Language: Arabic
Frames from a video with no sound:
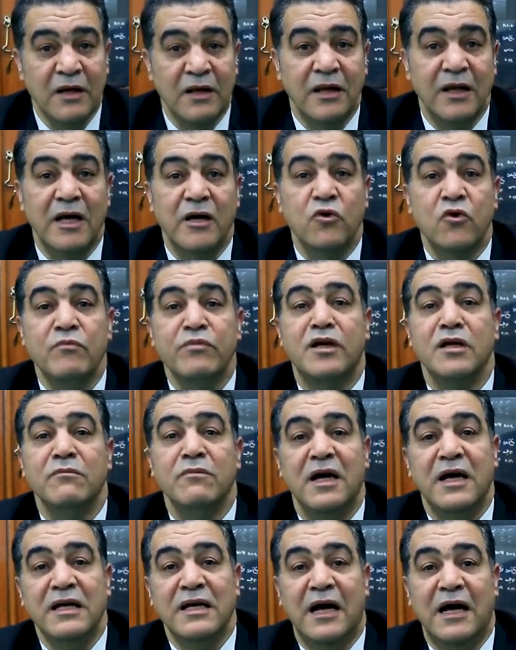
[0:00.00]
لا يمكن
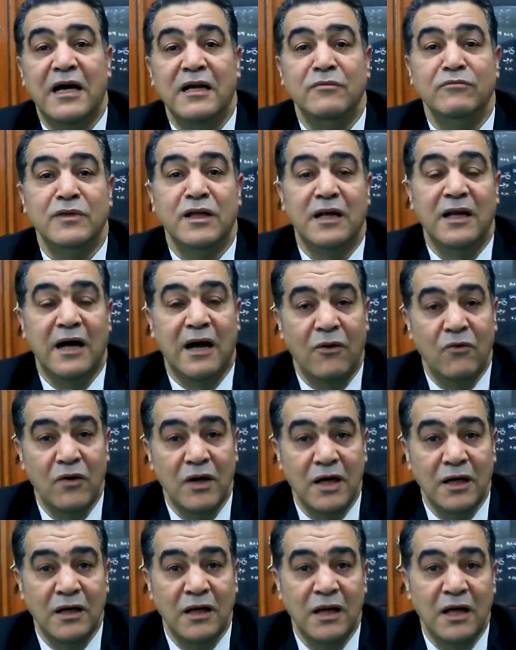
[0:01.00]
بأي حال من
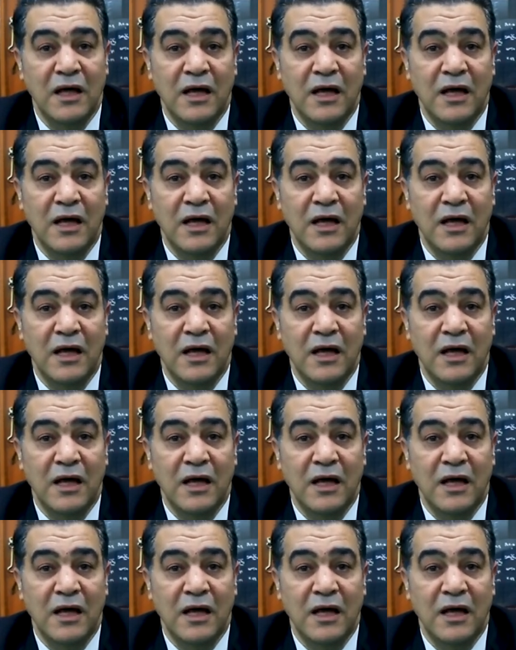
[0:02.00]
الأحوال